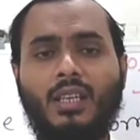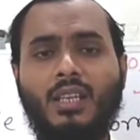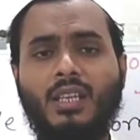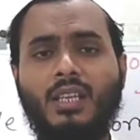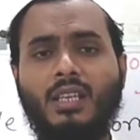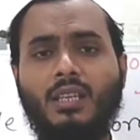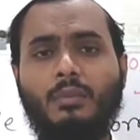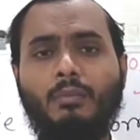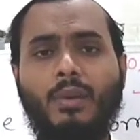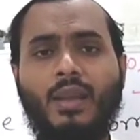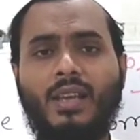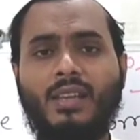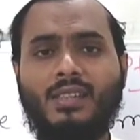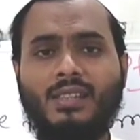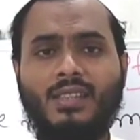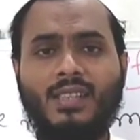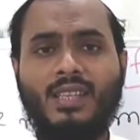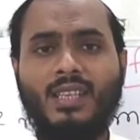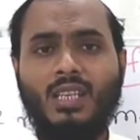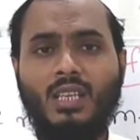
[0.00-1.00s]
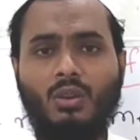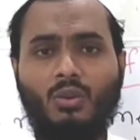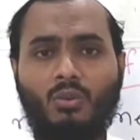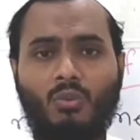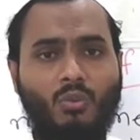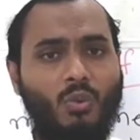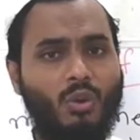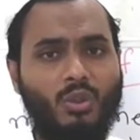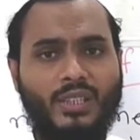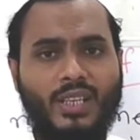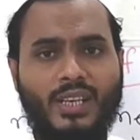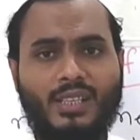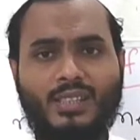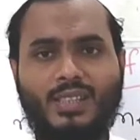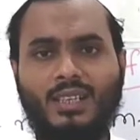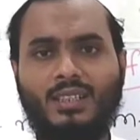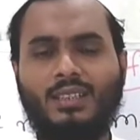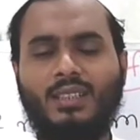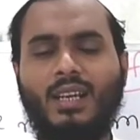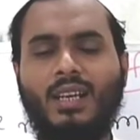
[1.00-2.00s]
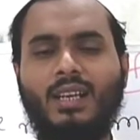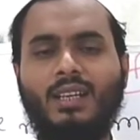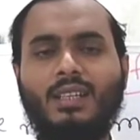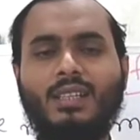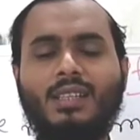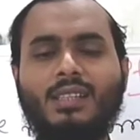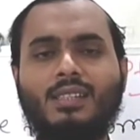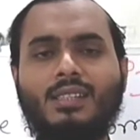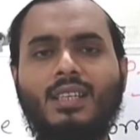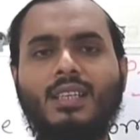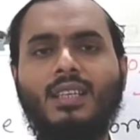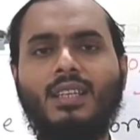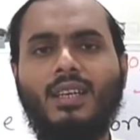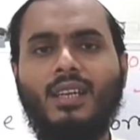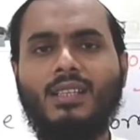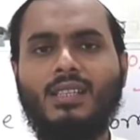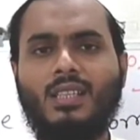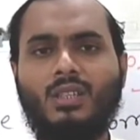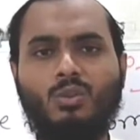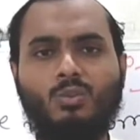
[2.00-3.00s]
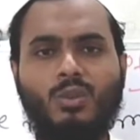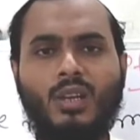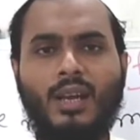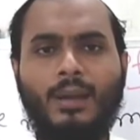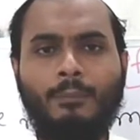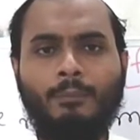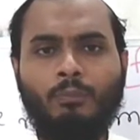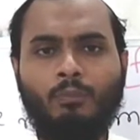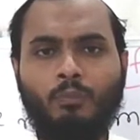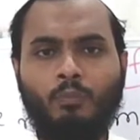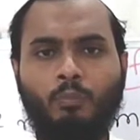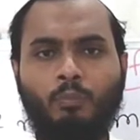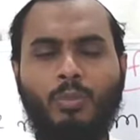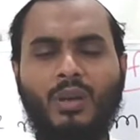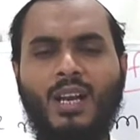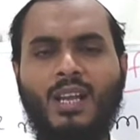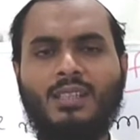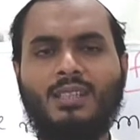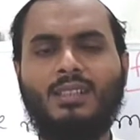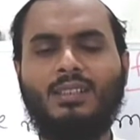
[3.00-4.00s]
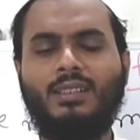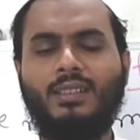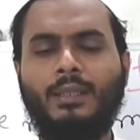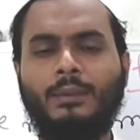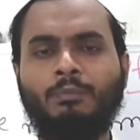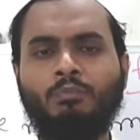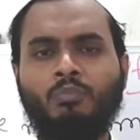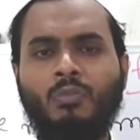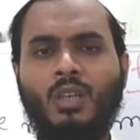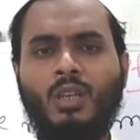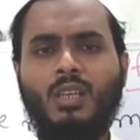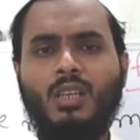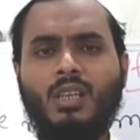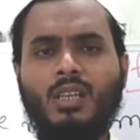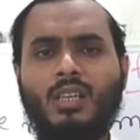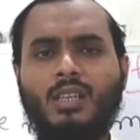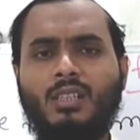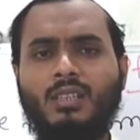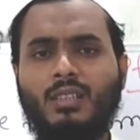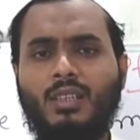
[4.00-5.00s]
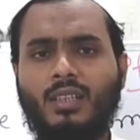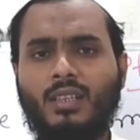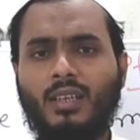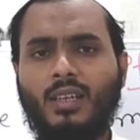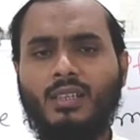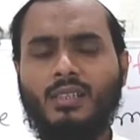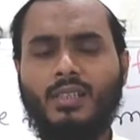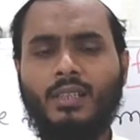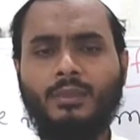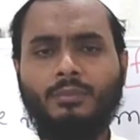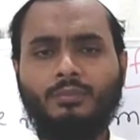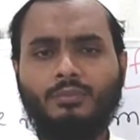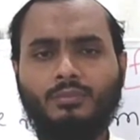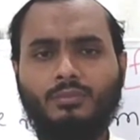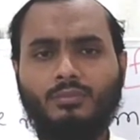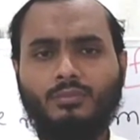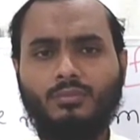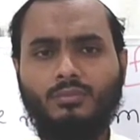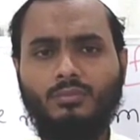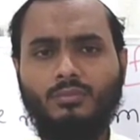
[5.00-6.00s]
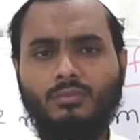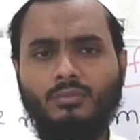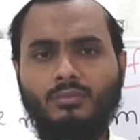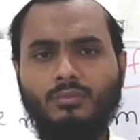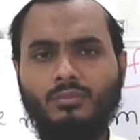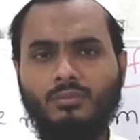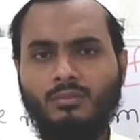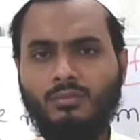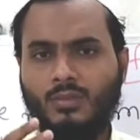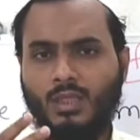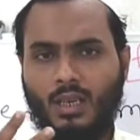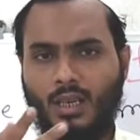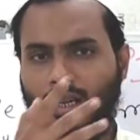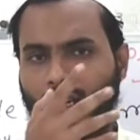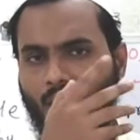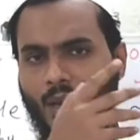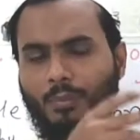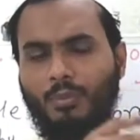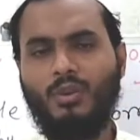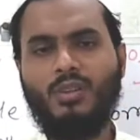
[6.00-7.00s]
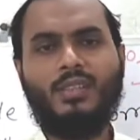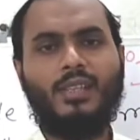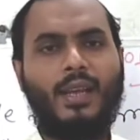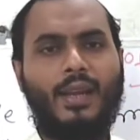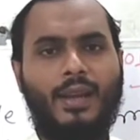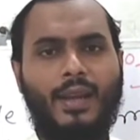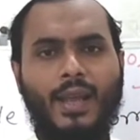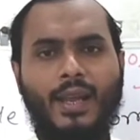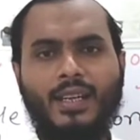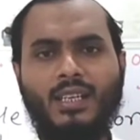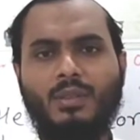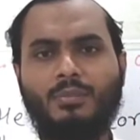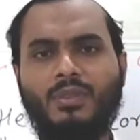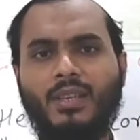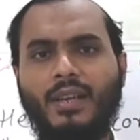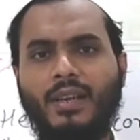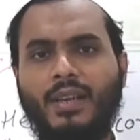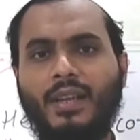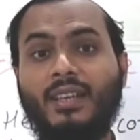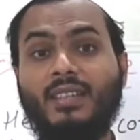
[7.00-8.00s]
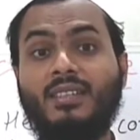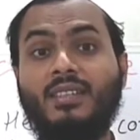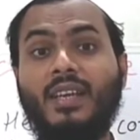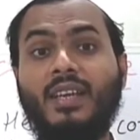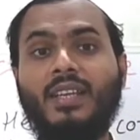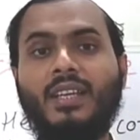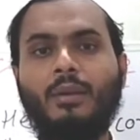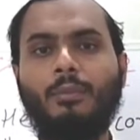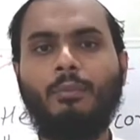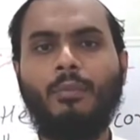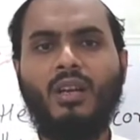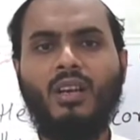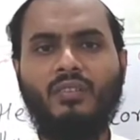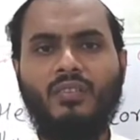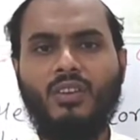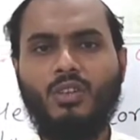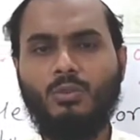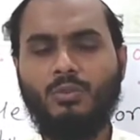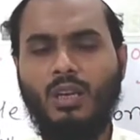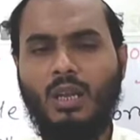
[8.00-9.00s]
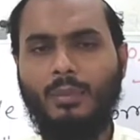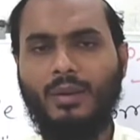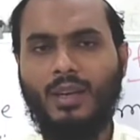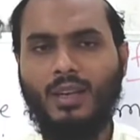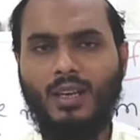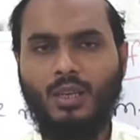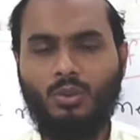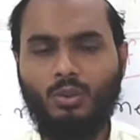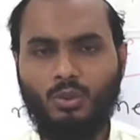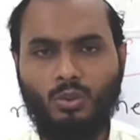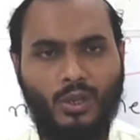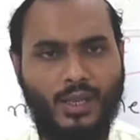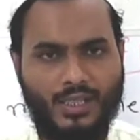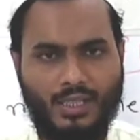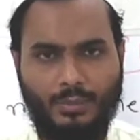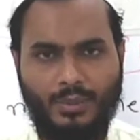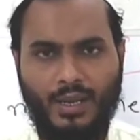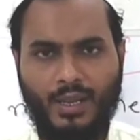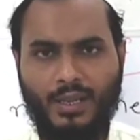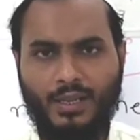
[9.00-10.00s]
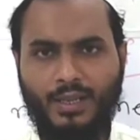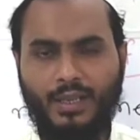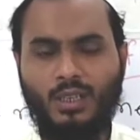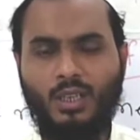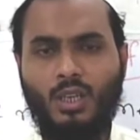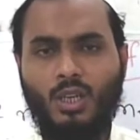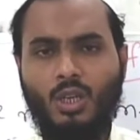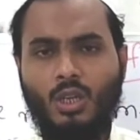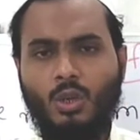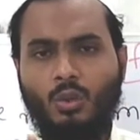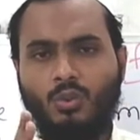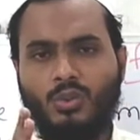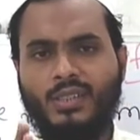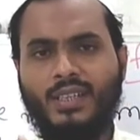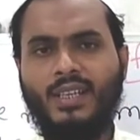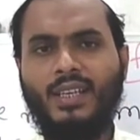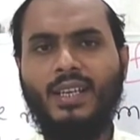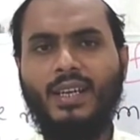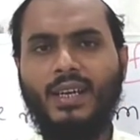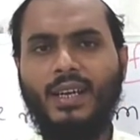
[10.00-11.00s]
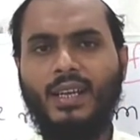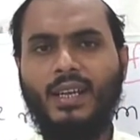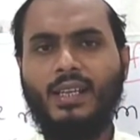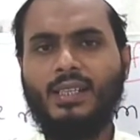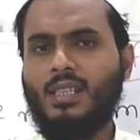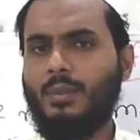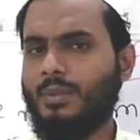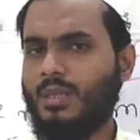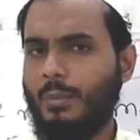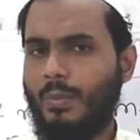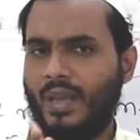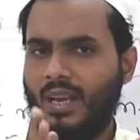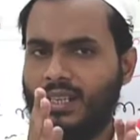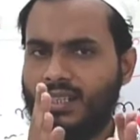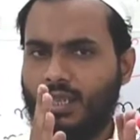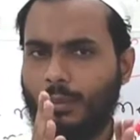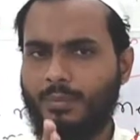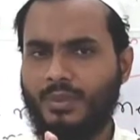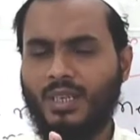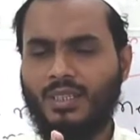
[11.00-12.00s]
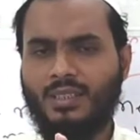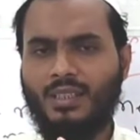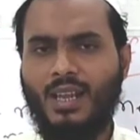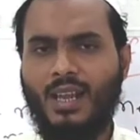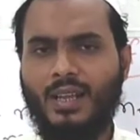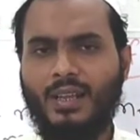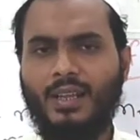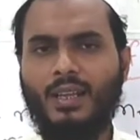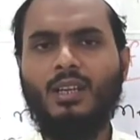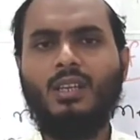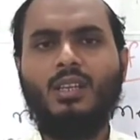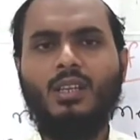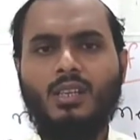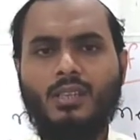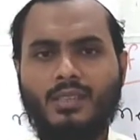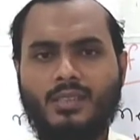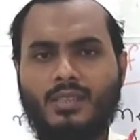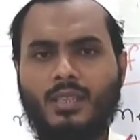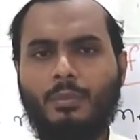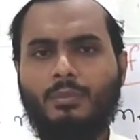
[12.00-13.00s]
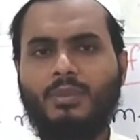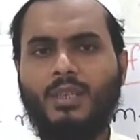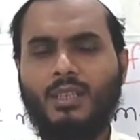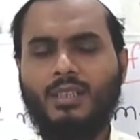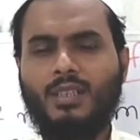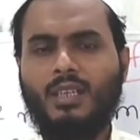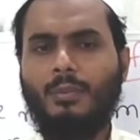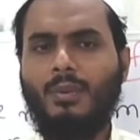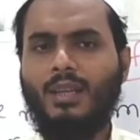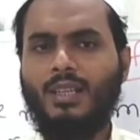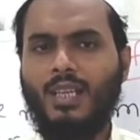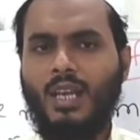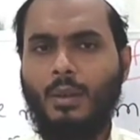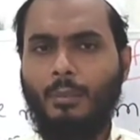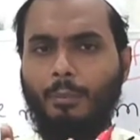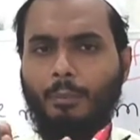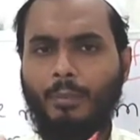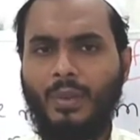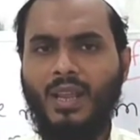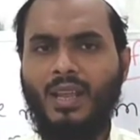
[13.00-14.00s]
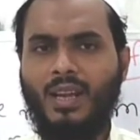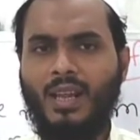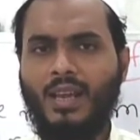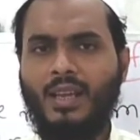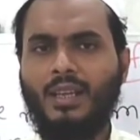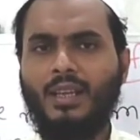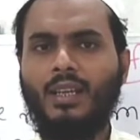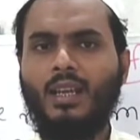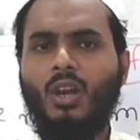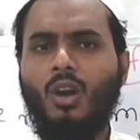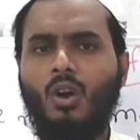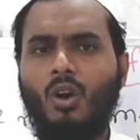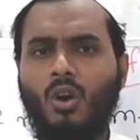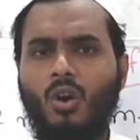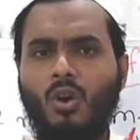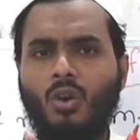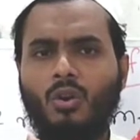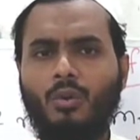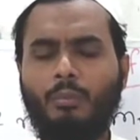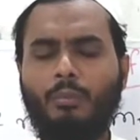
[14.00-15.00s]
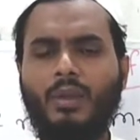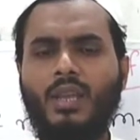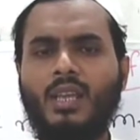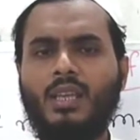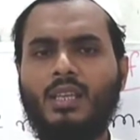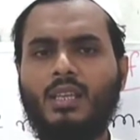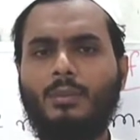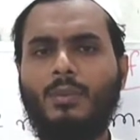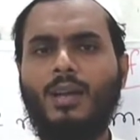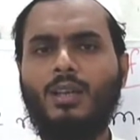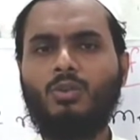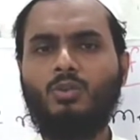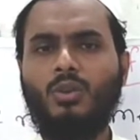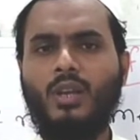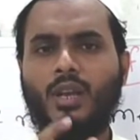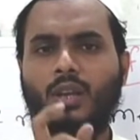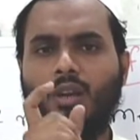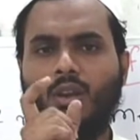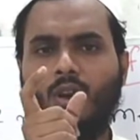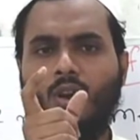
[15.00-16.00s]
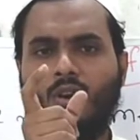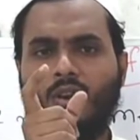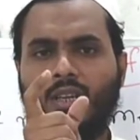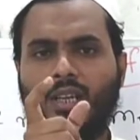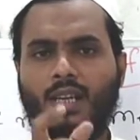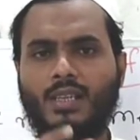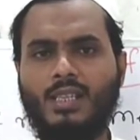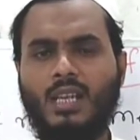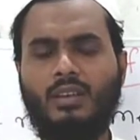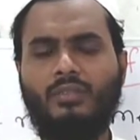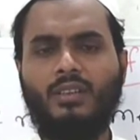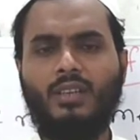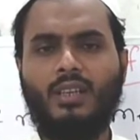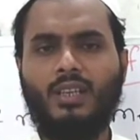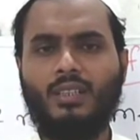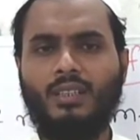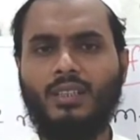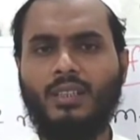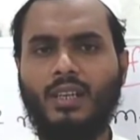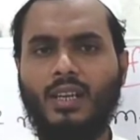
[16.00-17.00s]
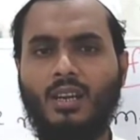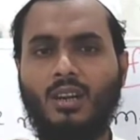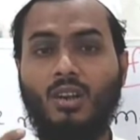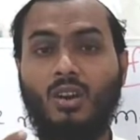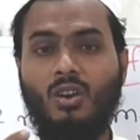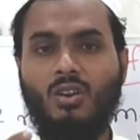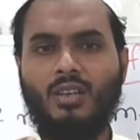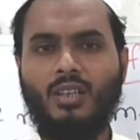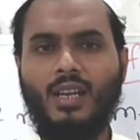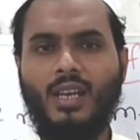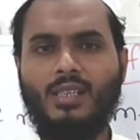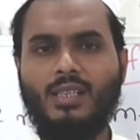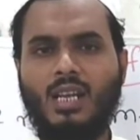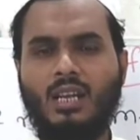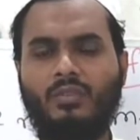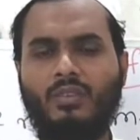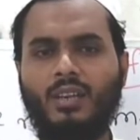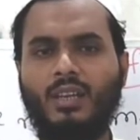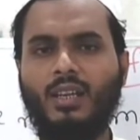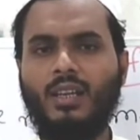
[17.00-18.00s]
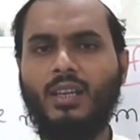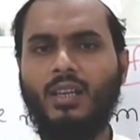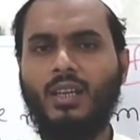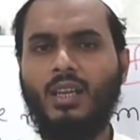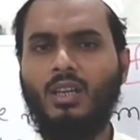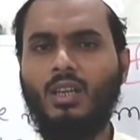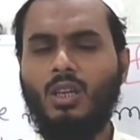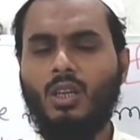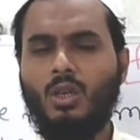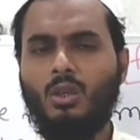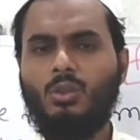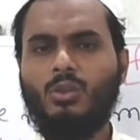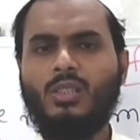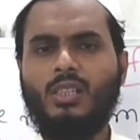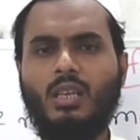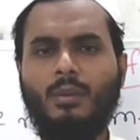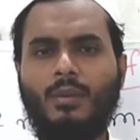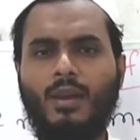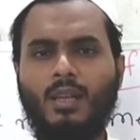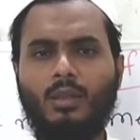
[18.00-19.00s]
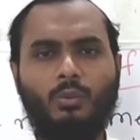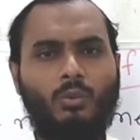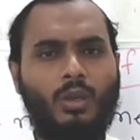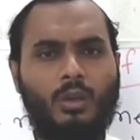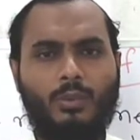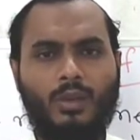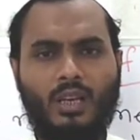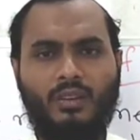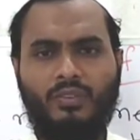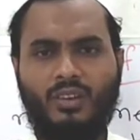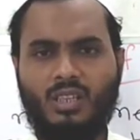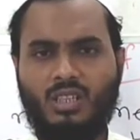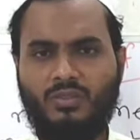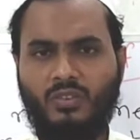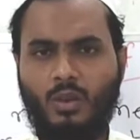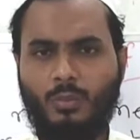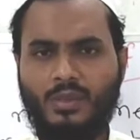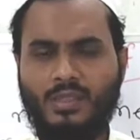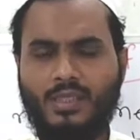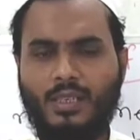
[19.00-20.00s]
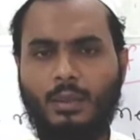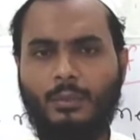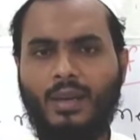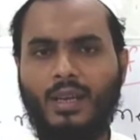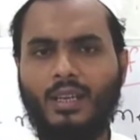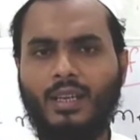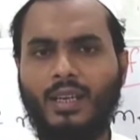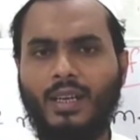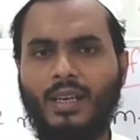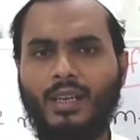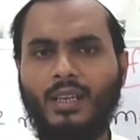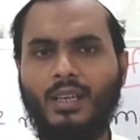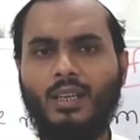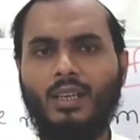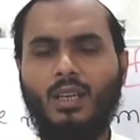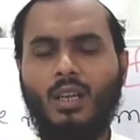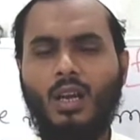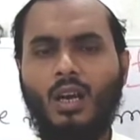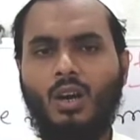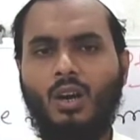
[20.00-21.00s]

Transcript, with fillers: ही में सी वो देख सकता है इस तरीके से जुमला बना सकते हैं इसी तरीके से अगर आपको इसका नेगेटिव सेंटेंस यानी कि मनफी जुमला बनाना हो तो कैसे बनाएंगे उसके लिए करेंगे सबसे पहले सब्जेक्ट लाएंगे सब्जेक्ट के बाद आप मे लाएंगे और मे के बाद जो है नॉट का इजाफा कर देंगे नॉट का इजाफा करके उसके बाद वर्ब का फर्स्ट फॉर्म इस्तेमाल करेंगे